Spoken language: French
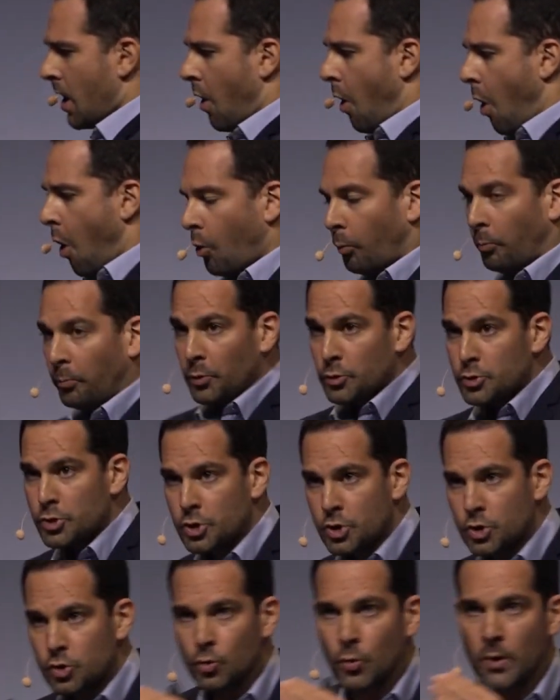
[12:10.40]
on peut
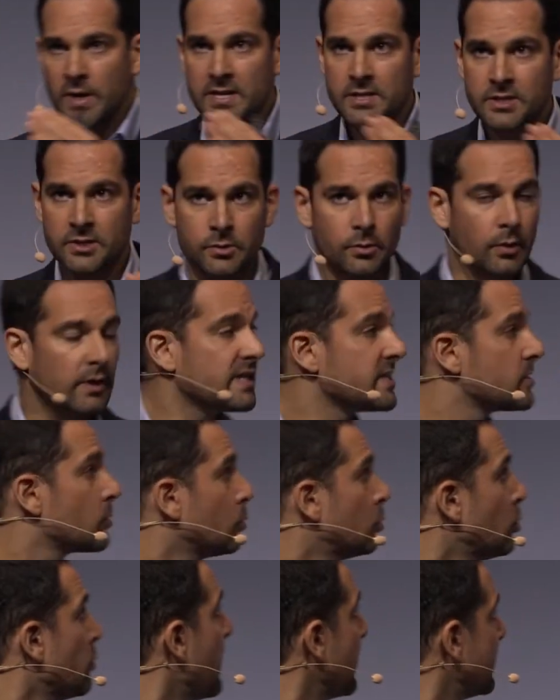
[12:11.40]
jouer sur les
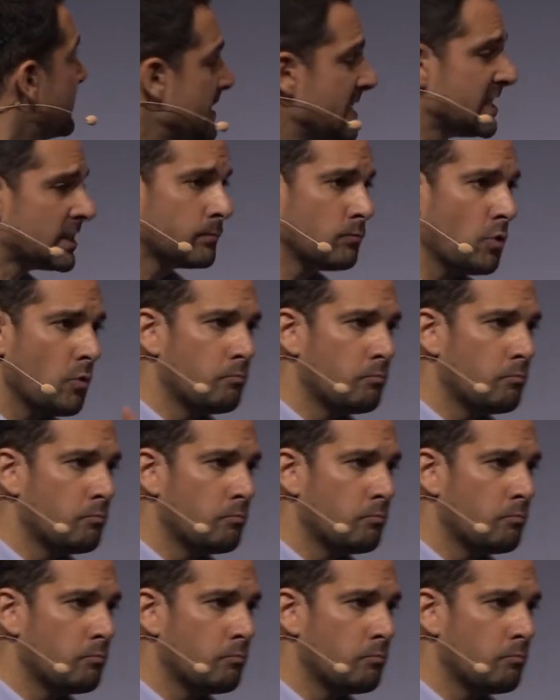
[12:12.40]
automatismes